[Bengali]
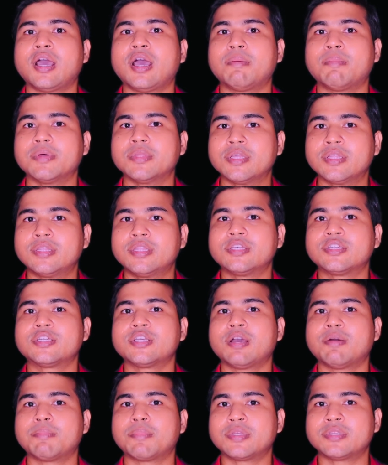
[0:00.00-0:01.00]
আমাদের দেশে
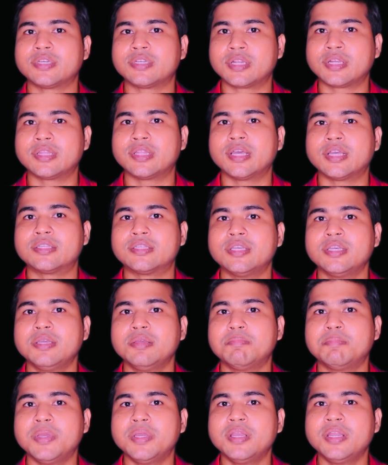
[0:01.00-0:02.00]
আমরা যেটা দেখছি
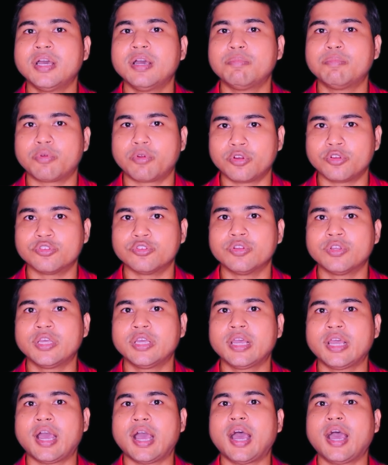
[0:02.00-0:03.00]
বিনা প্রয়োজনে
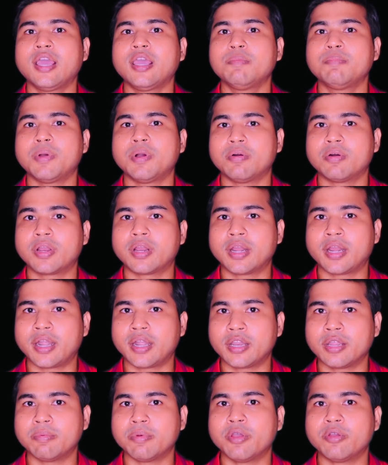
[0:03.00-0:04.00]
হাই পাওয়ারের
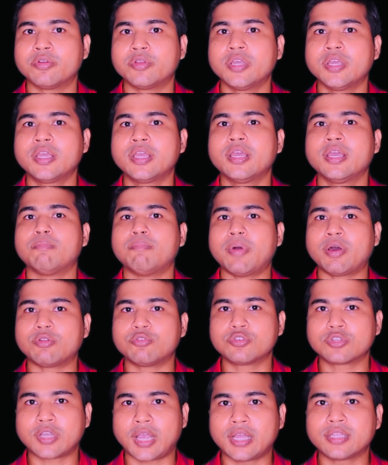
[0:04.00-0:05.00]
অ্যান্টিবায়োটিক
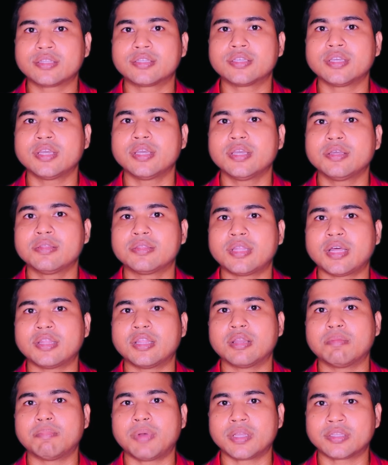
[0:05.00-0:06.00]
মানুষ খাচ্ছে
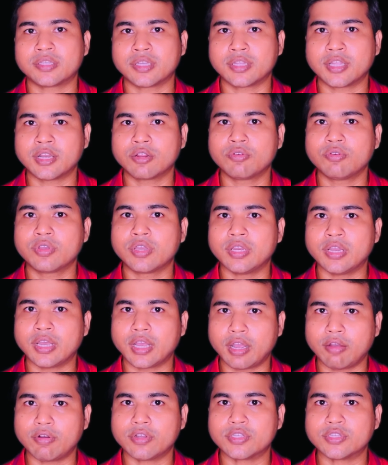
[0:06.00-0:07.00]
তাদের বাচ্চাদেরকেও কিনে
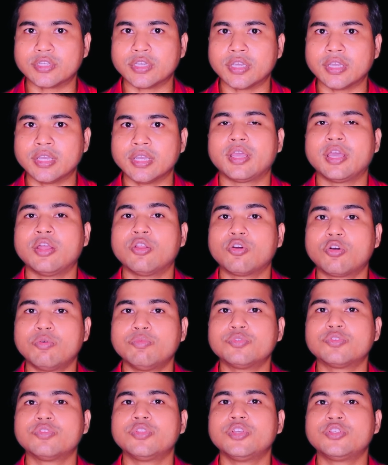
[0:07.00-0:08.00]
খাওয়াচ্ছে এরকম
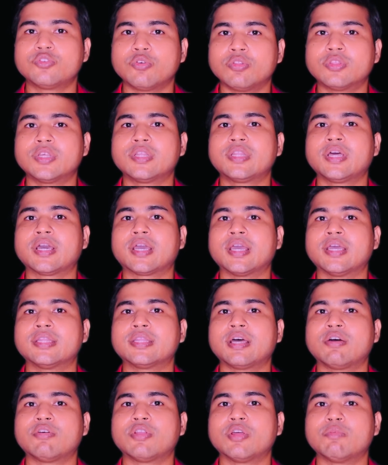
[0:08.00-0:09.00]
যদি চলতে থাকে
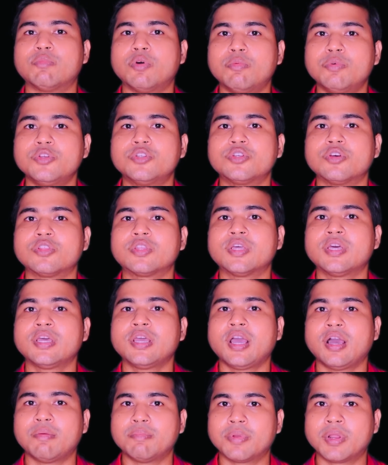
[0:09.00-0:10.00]
তাহলে ভবিষ্যতে
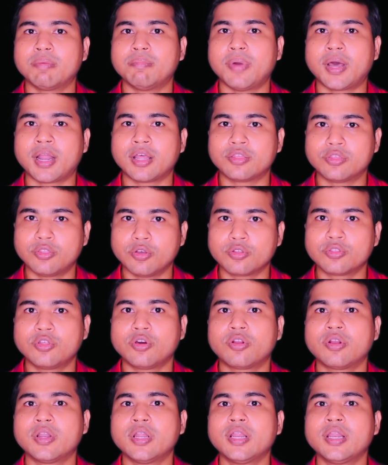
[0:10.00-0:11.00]
আমরা মারাত্মক
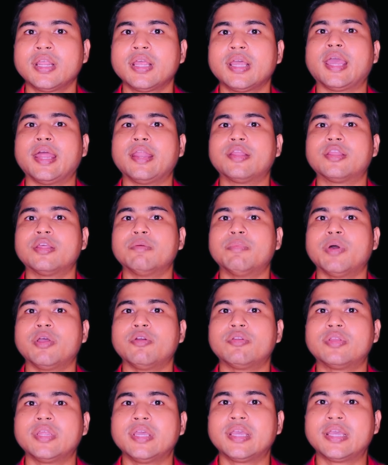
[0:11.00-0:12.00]
ধরনের
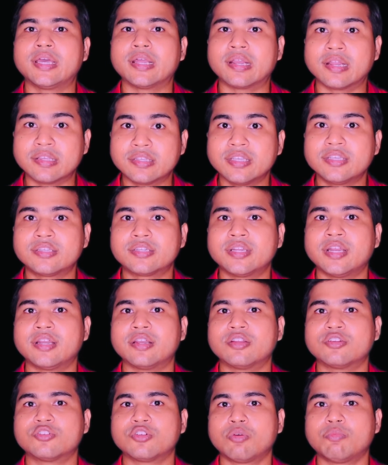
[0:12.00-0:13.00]
অ্যান্টিবায়োটিক
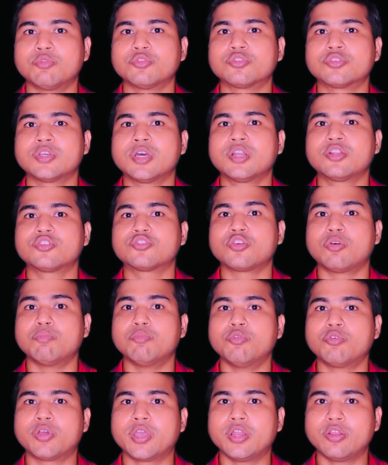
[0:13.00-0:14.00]
রেজিস্ট্যান্ট সমস্যার
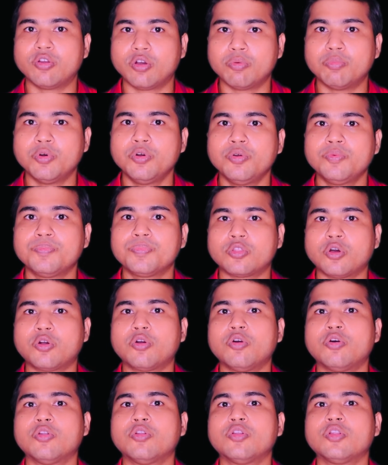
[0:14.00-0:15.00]
সম্মুখীন হব
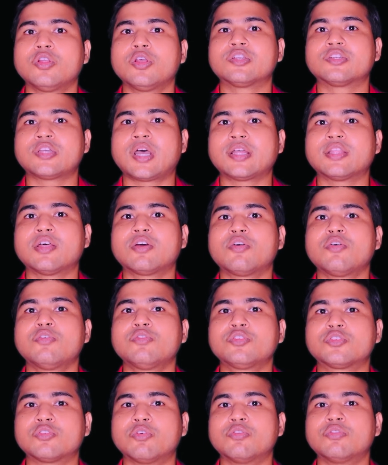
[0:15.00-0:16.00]
তখন সাধারণ
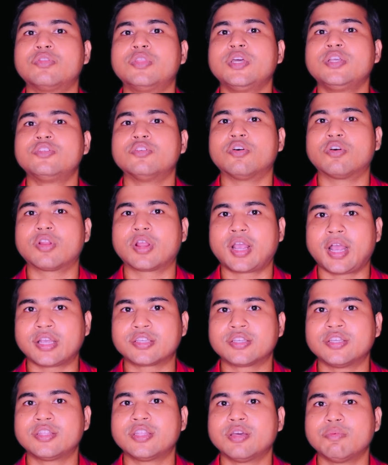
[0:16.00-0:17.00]
সর্দি জ্বর
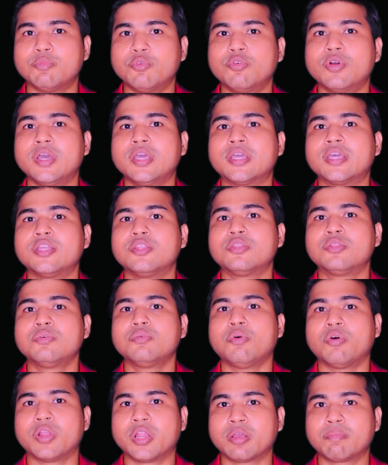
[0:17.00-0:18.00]
কাশিতে ভুগেই কিন্তু
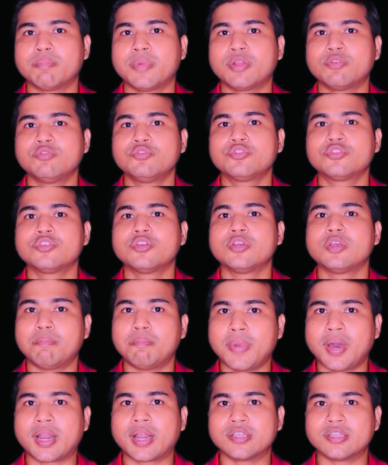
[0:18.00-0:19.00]
অনেক মানুষ
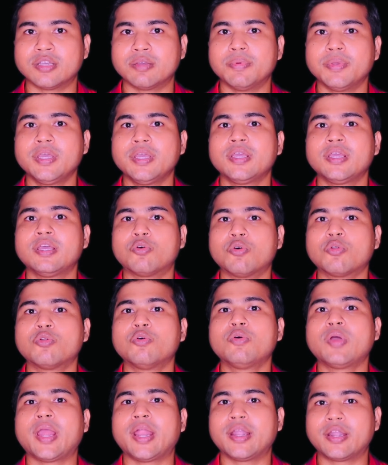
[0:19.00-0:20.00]
মারা যাবে কোনো
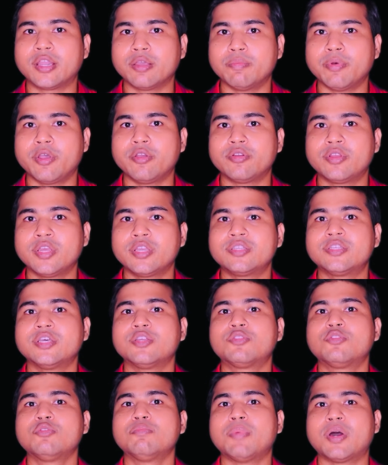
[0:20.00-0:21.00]
অ্যান্টিবায়োটিক
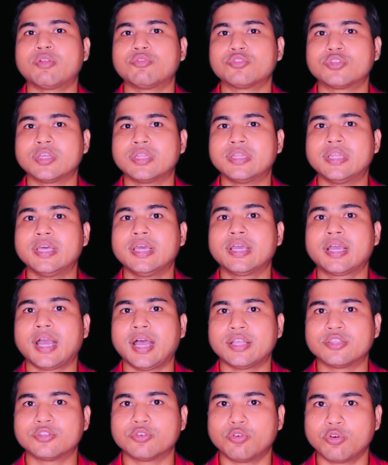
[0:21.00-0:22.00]
যেহেতু মানুষের দেহে
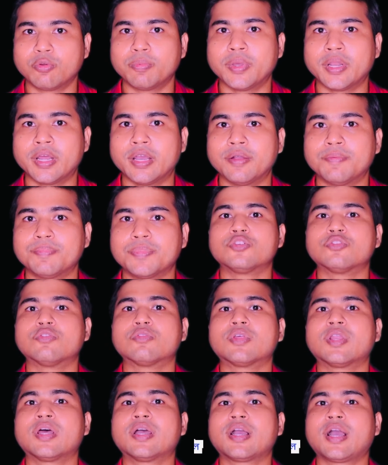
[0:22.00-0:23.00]
কাজ করবে না
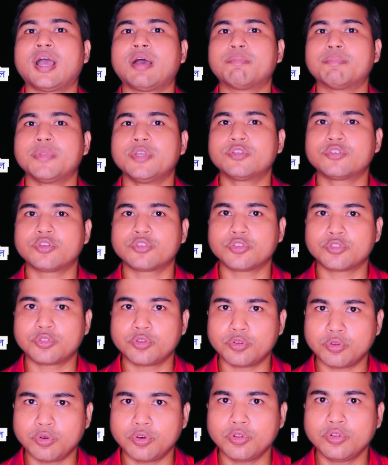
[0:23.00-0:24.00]
সুতরাং আপনি
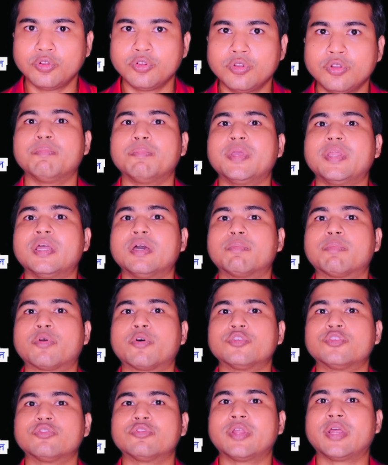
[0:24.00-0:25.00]
সচেতন হন বিনা
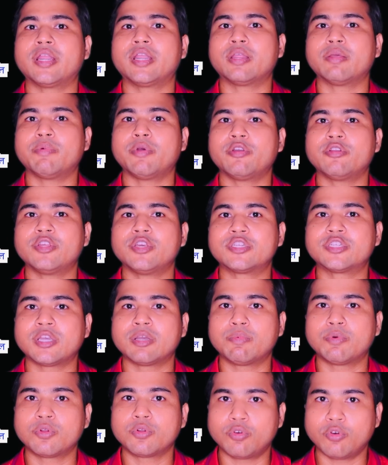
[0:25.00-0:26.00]
প্রয়োজনে অ্যান্টিবায়োটিক
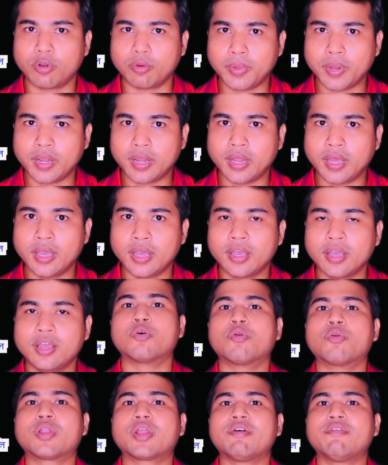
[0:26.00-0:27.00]
সেবন করবেন না
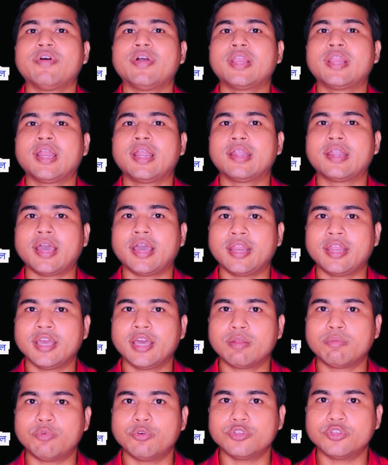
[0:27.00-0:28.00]
রোটাভাইরাল
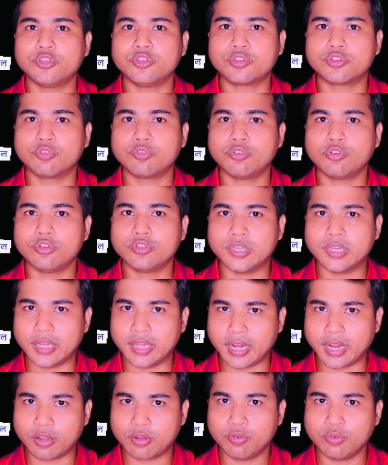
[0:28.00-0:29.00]
ডায়রিয়ার বৈশিষ্ট্যগুলো জেনে
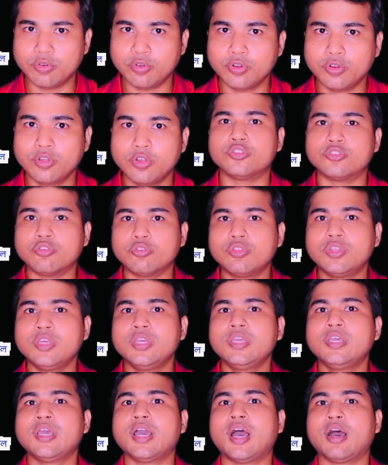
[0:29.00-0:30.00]
রাখুন যদি
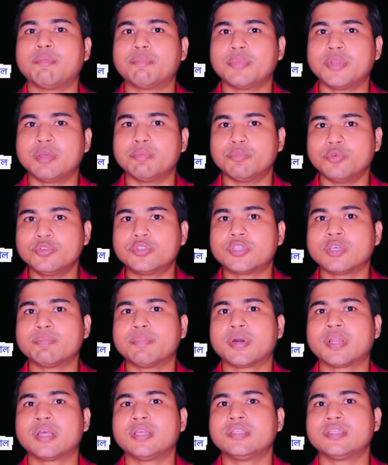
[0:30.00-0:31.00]
আপনি বুঝতে
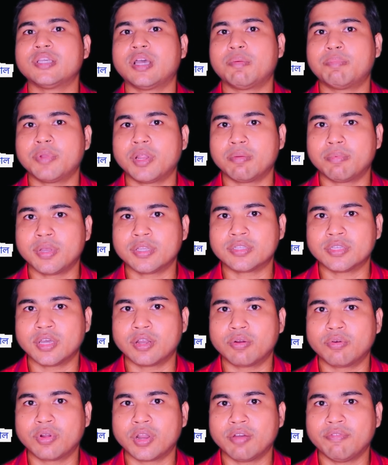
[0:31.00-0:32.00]
পারেন যে আপনার বাচ্চার
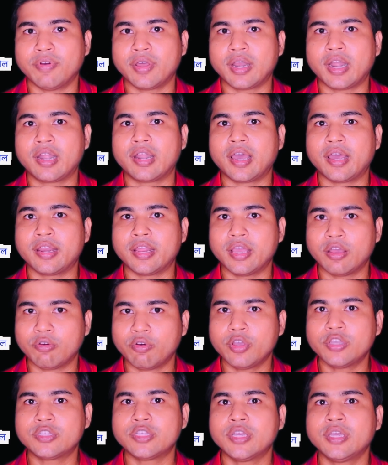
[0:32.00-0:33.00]
রোটাভাইরাল ডায়রিয়া
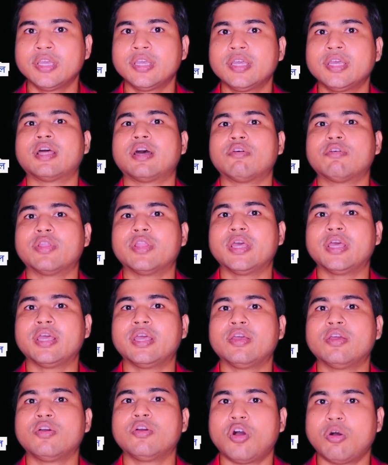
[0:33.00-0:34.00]
হয়েছে তাহলে
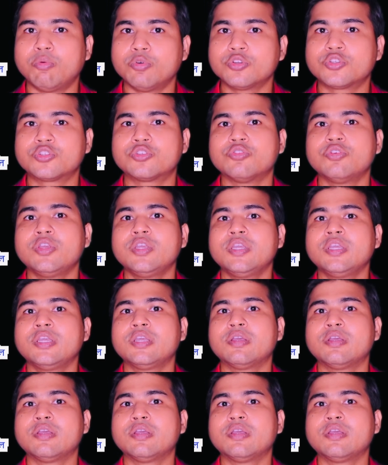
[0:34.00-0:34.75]
অবশ্যই